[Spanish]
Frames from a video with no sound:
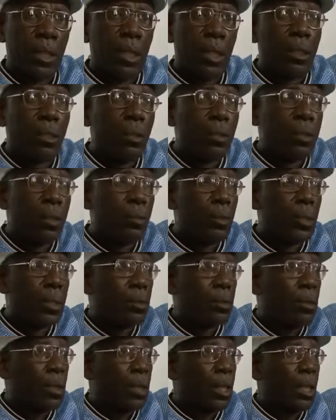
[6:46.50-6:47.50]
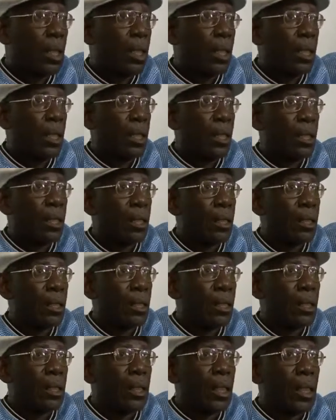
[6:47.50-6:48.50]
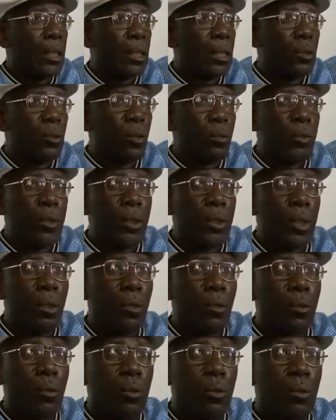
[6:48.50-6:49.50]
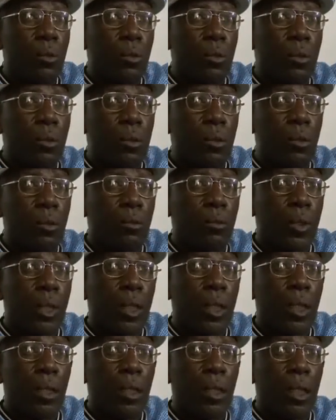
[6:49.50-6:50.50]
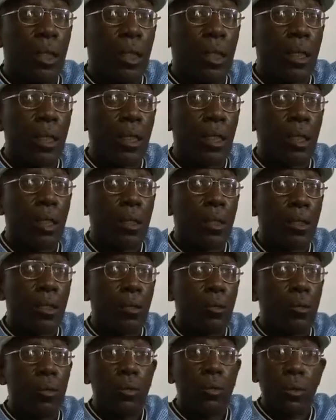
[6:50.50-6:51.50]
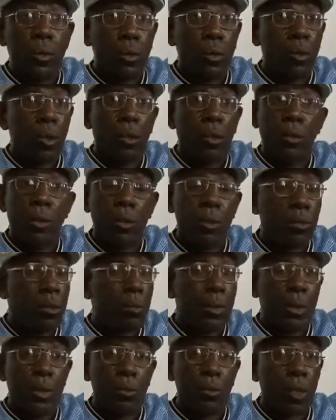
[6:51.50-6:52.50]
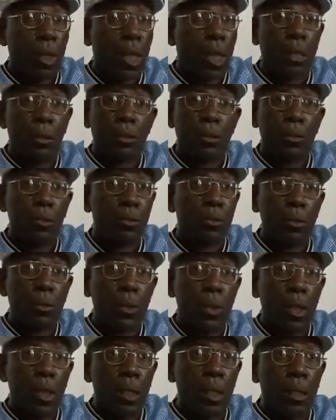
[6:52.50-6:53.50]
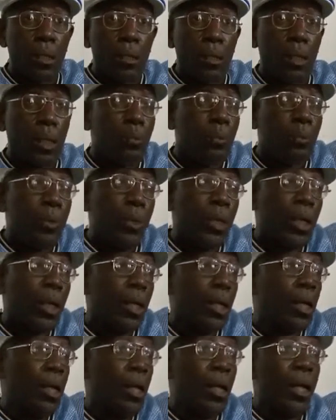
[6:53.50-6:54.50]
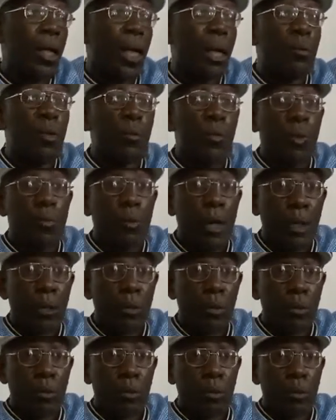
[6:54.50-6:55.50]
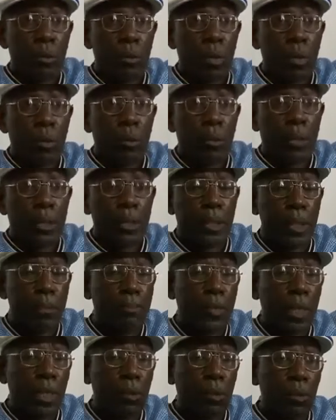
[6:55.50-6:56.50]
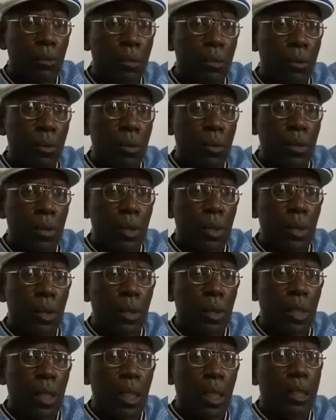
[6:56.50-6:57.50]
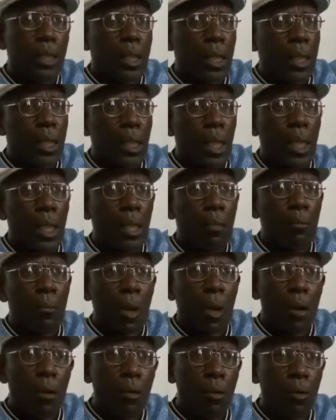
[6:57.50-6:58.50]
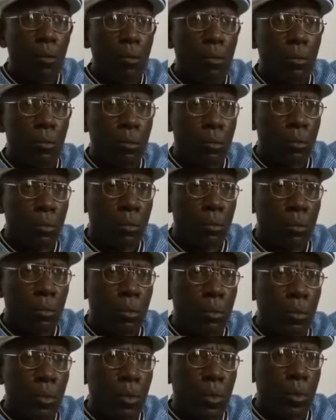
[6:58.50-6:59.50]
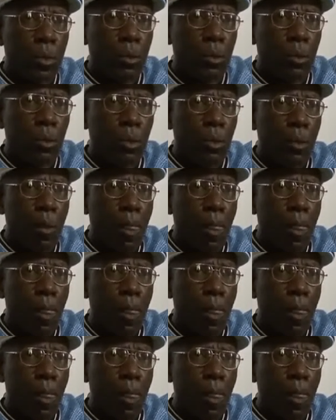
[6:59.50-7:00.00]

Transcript: Entonces pienso que, Ignacio Piñero fue eh, uno de los que vivió, de Galesón Después le cambia el formato, cuando pasa el septeto, que le integra el bajo, ¿no?